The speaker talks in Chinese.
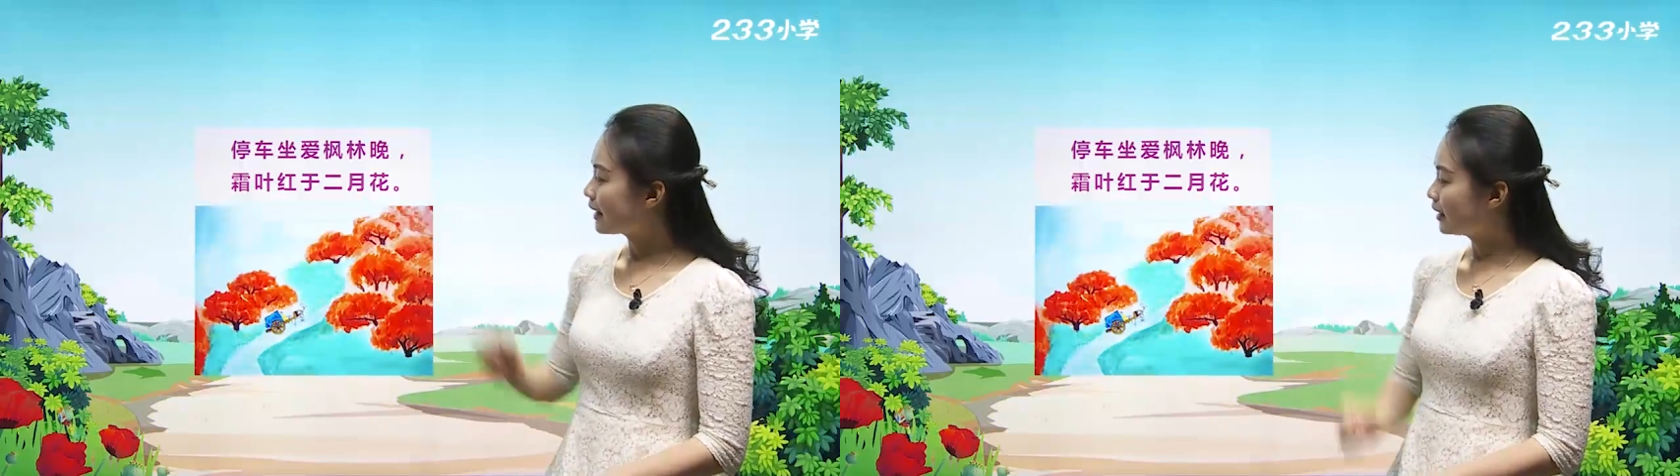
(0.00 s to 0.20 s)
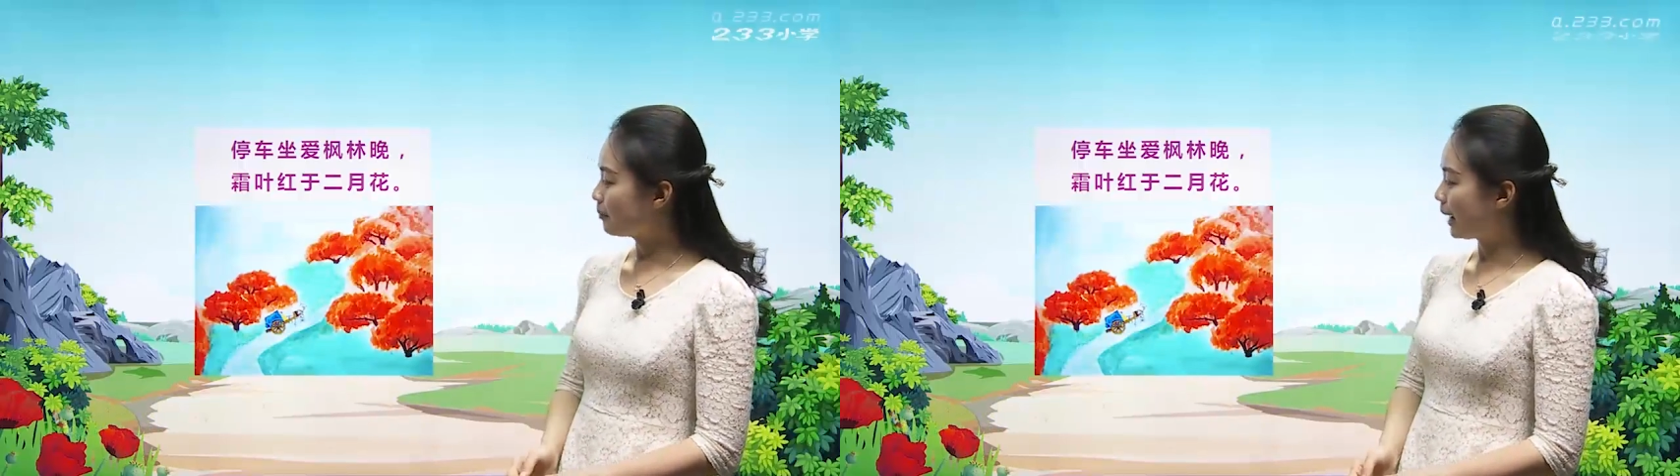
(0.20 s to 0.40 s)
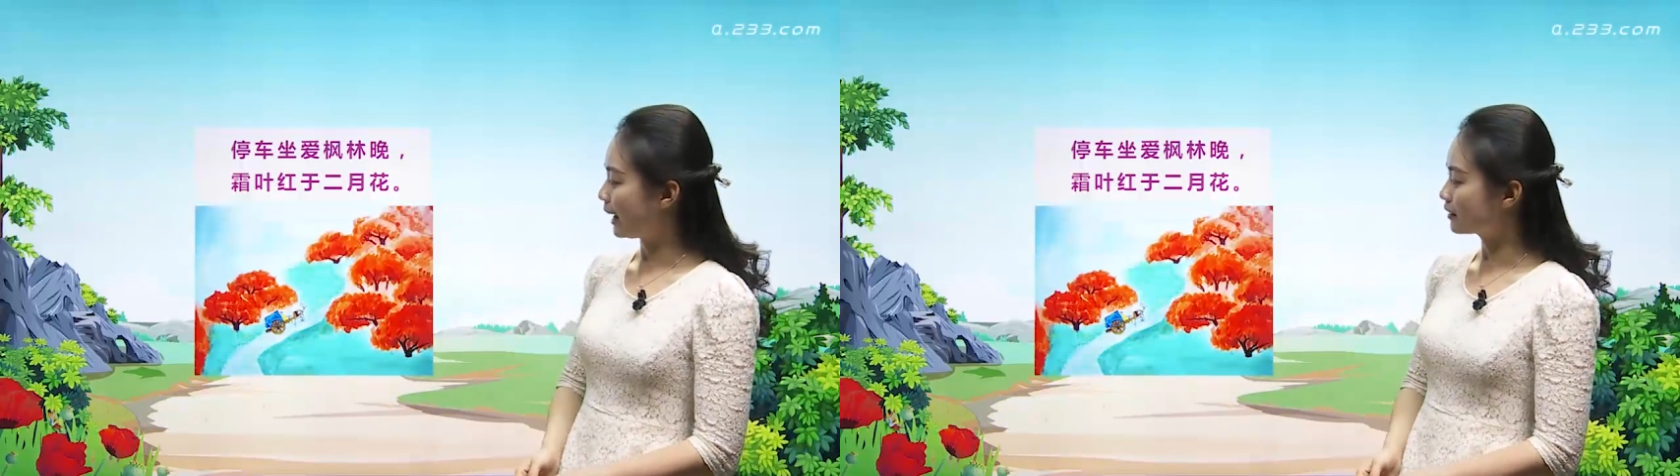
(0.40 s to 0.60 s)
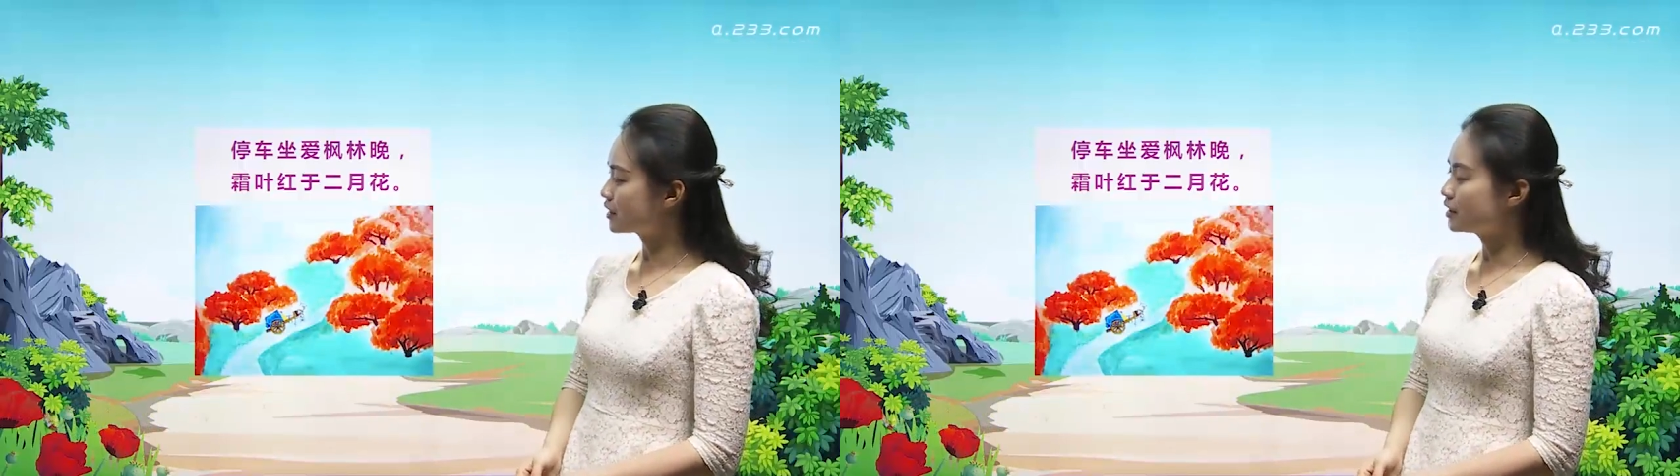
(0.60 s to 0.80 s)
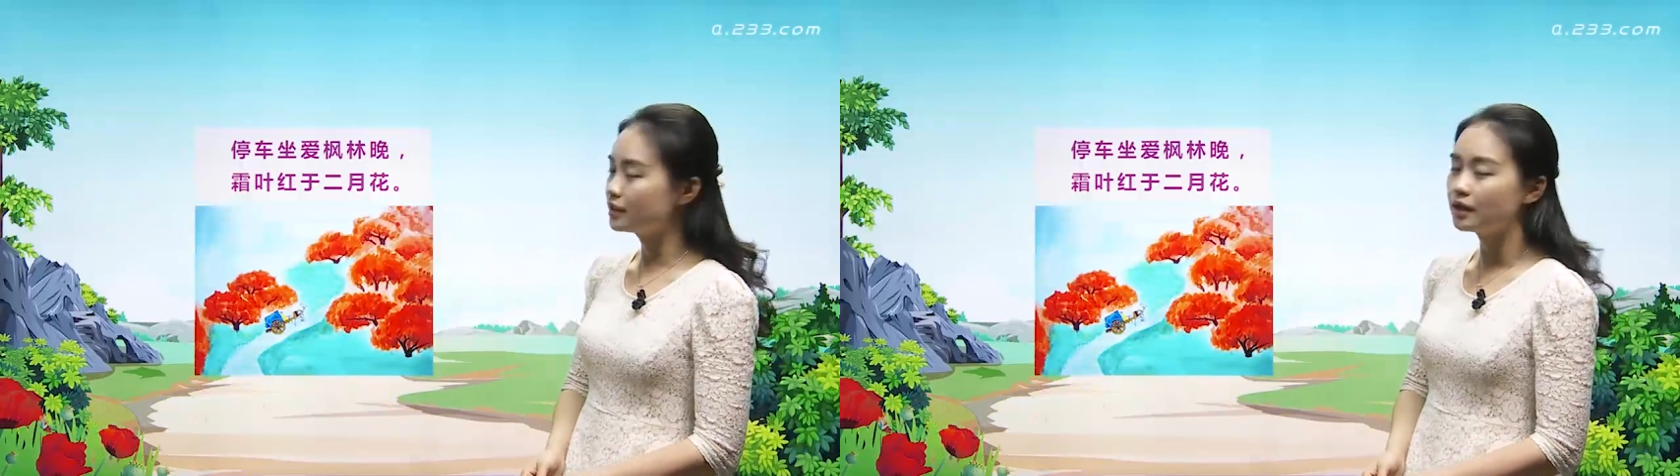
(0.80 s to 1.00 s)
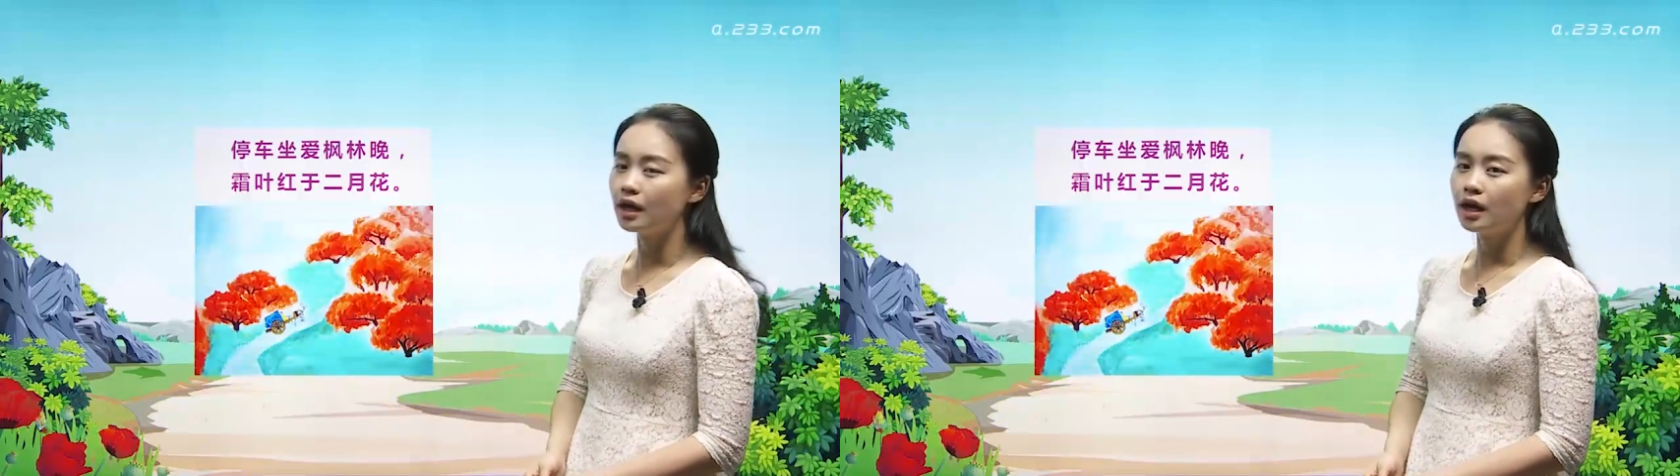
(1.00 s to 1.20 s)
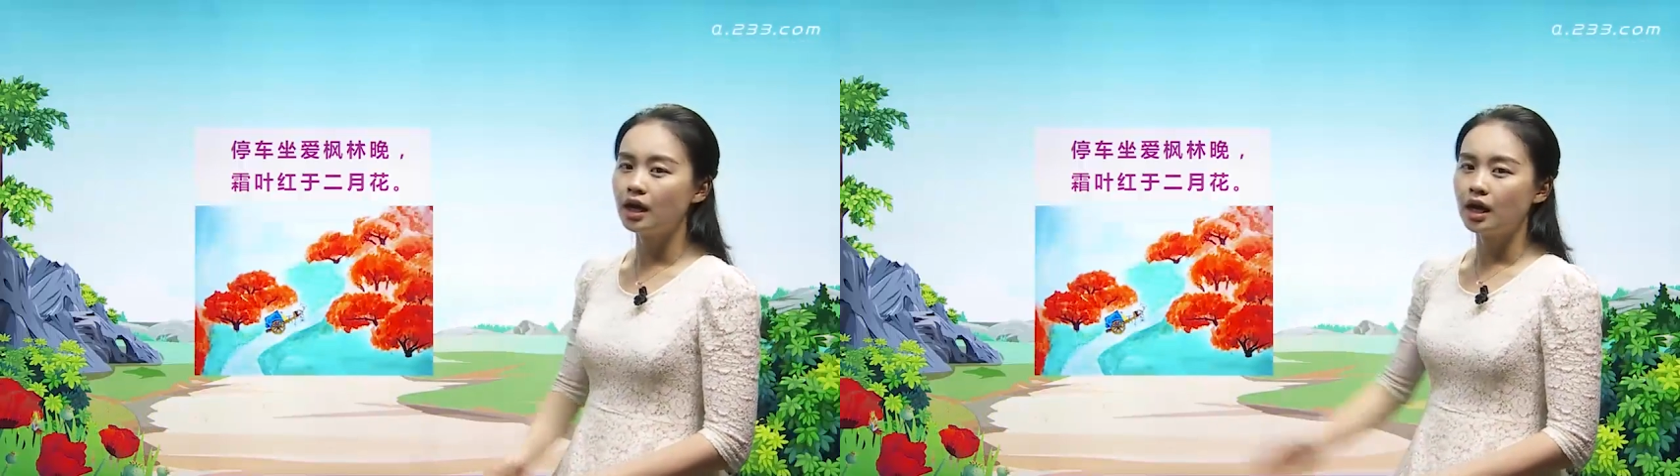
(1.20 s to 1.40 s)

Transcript: 下了马车，